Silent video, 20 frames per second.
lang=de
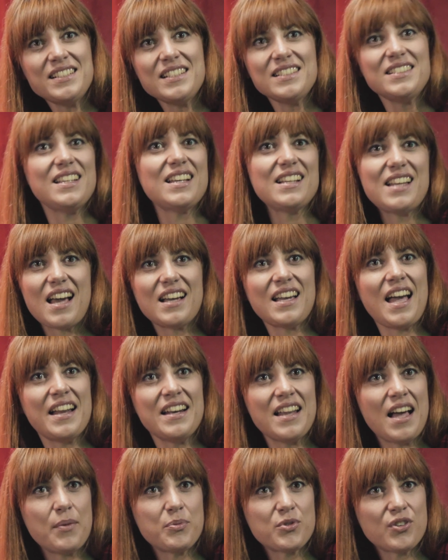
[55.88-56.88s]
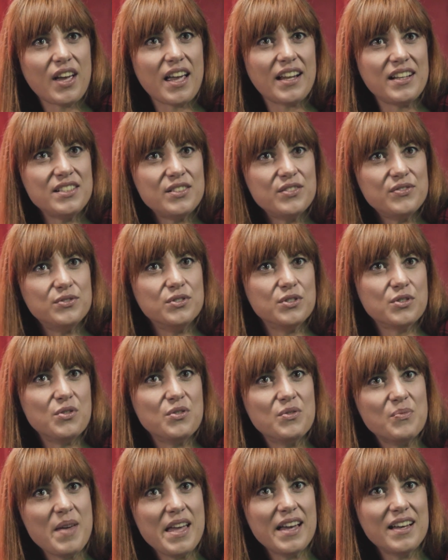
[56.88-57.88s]
dann hat das ja gar keine abschreckende
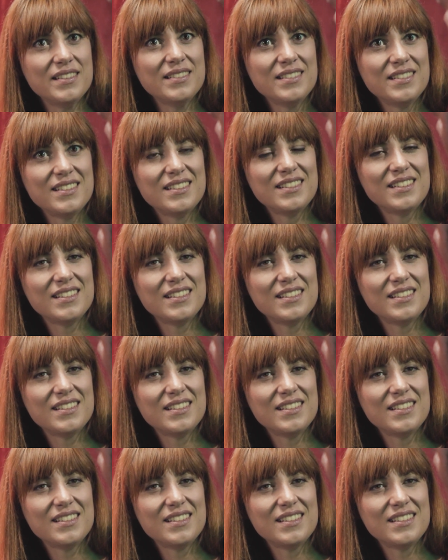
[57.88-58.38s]
Wirkung mehr.